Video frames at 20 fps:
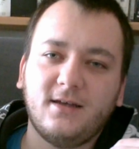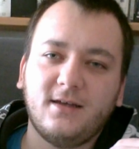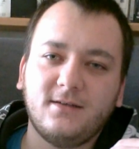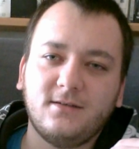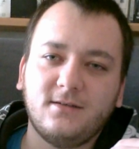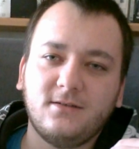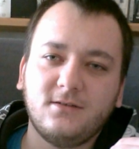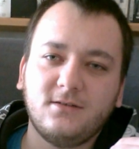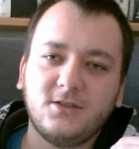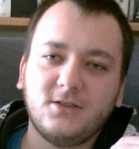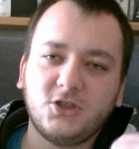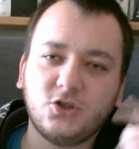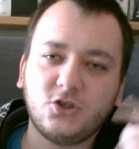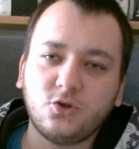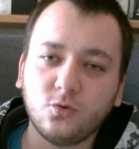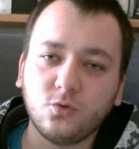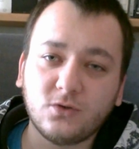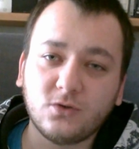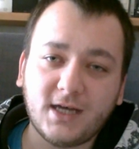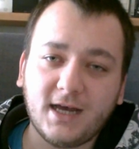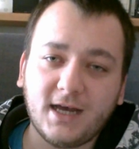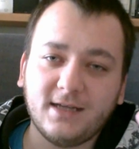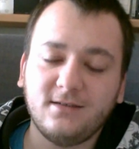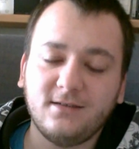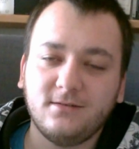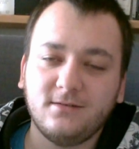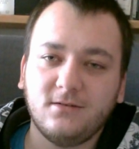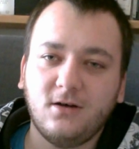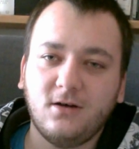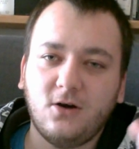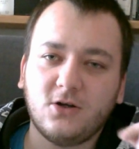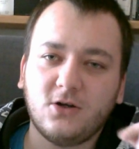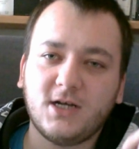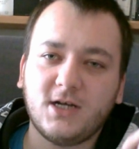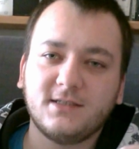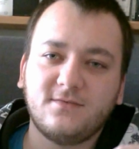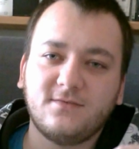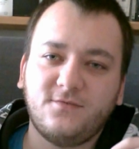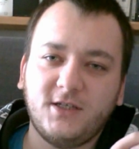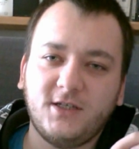y, gdzieś tutaj
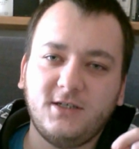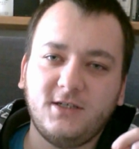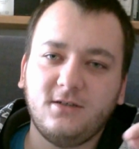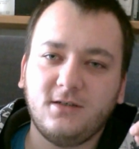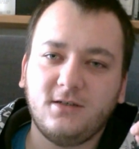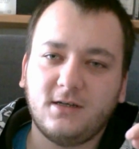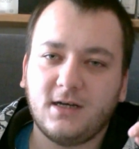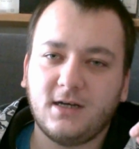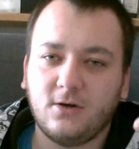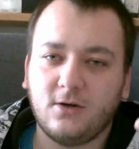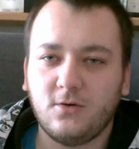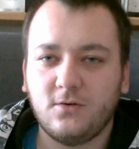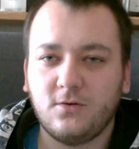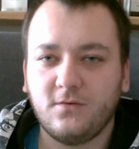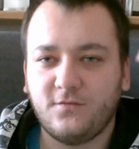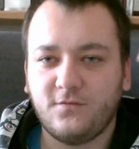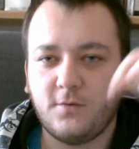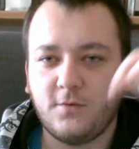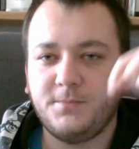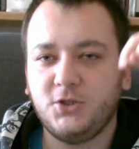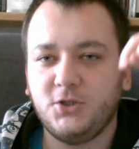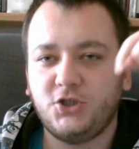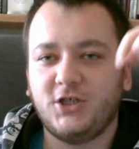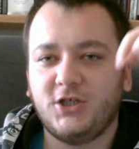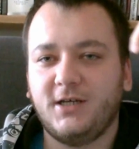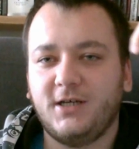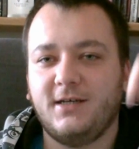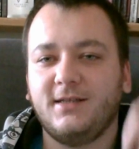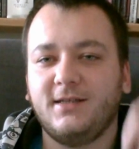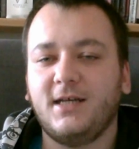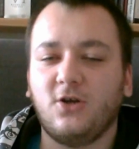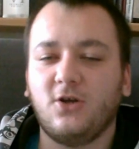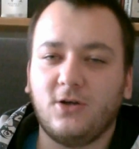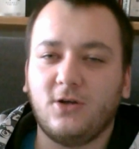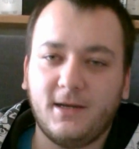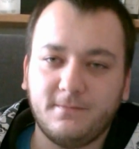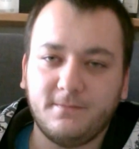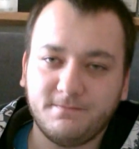oraz w linku w opisie na dole.